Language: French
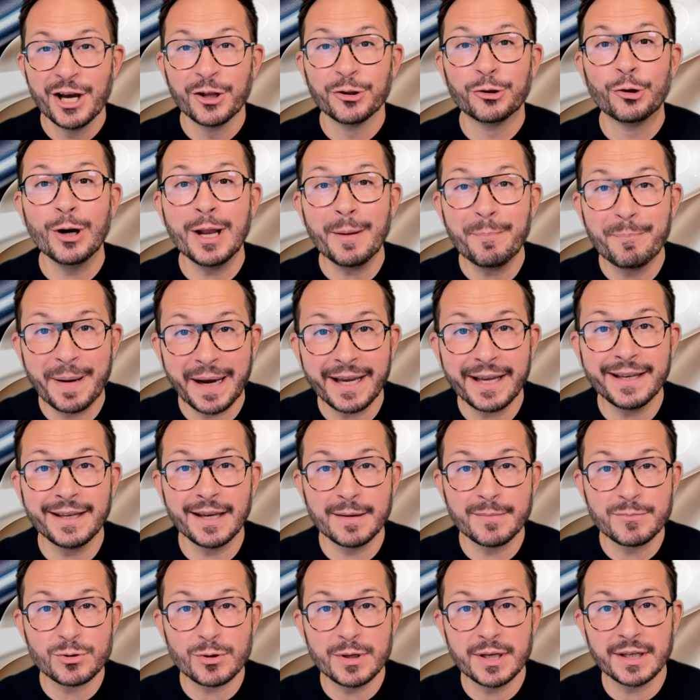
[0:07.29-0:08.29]
de la Paris
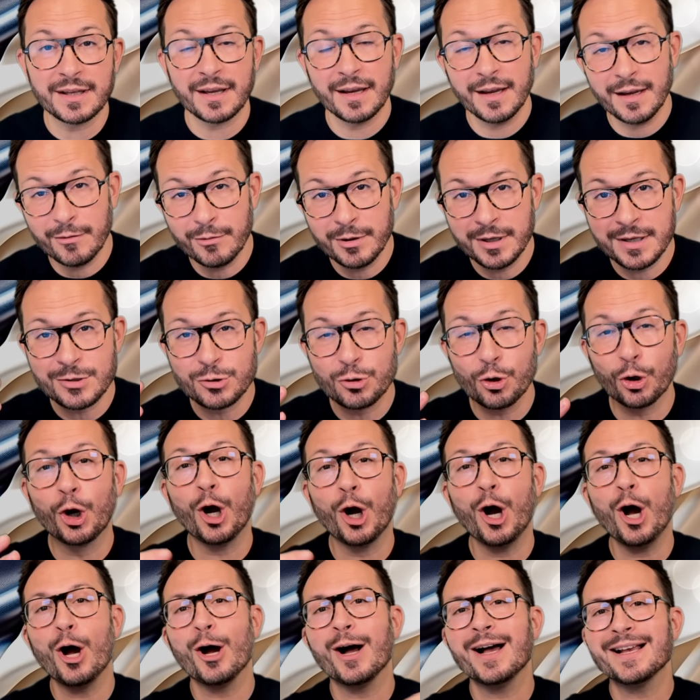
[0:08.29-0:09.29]
Games Week. Et oui, ce grand